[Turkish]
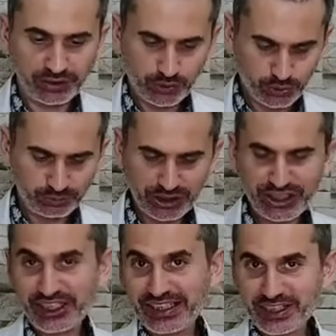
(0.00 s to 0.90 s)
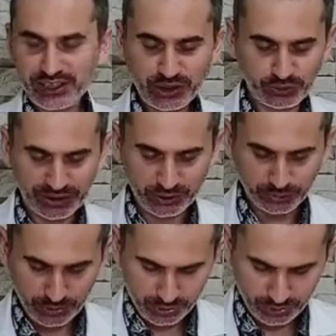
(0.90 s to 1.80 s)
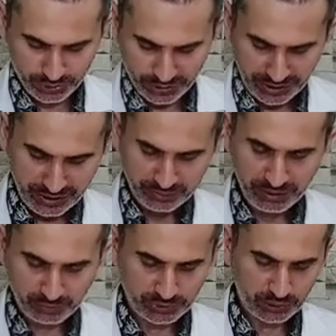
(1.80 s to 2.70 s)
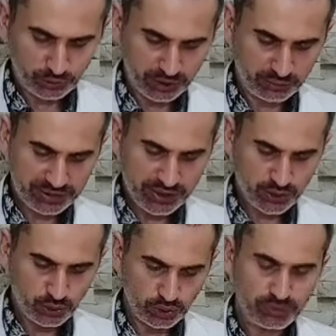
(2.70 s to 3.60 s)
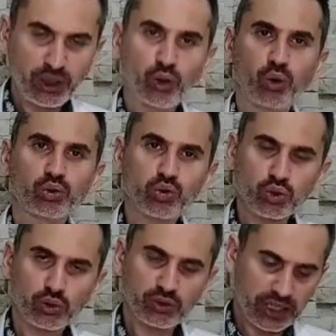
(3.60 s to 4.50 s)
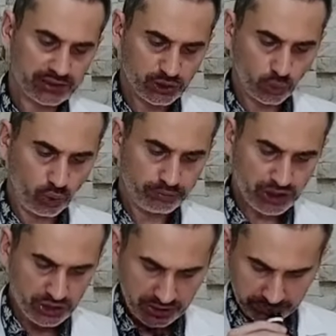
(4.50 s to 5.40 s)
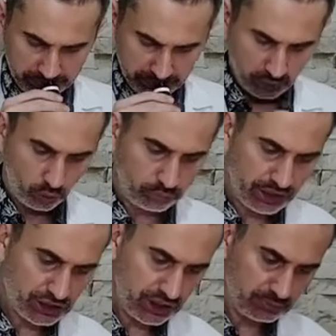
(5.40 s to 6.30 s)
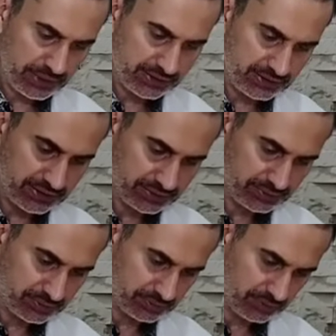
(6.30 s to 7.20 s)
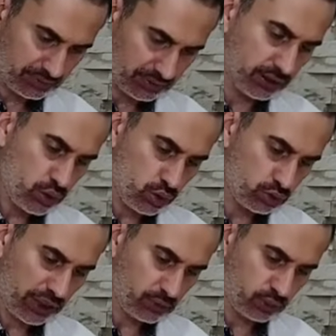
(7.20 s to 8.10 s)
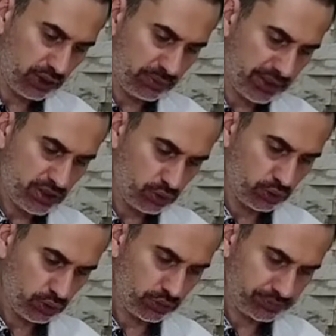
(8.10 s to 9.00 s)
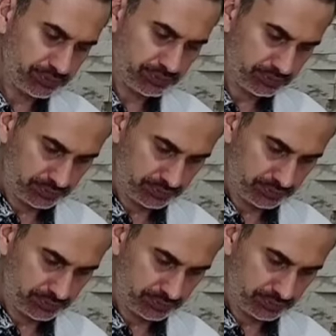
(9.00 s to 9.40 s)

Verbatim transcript: anason başka şeyler için de kullanılıyor biliyorsunuz. Ben burada kullanmak istiyorum. 30'un yaklaşık 15'ini, 15 damlasını anasondan kullanmak istiyorum.